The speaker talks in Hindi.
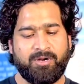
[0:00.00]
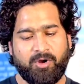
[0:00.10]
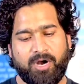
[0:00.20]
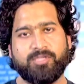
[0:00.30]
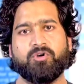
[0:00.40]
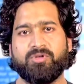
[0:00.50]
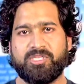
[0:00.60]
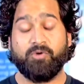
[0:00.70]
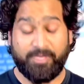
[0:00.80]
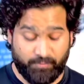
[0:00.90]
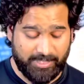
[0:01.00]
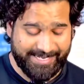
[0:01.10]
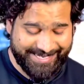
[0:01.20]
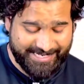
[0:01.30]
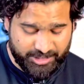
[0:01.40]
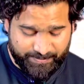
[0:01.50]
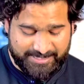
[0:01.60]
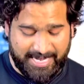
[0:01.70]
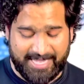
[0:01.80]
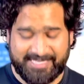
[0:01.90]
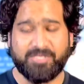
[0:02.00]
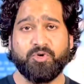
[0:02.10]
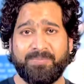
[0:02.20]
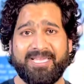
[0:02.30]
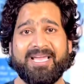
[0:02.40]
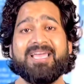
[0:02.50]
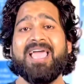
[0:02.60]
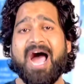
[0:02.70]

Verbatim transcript: रॉड जो होती होगी वो लगेगी इसमें शायद या जो भी है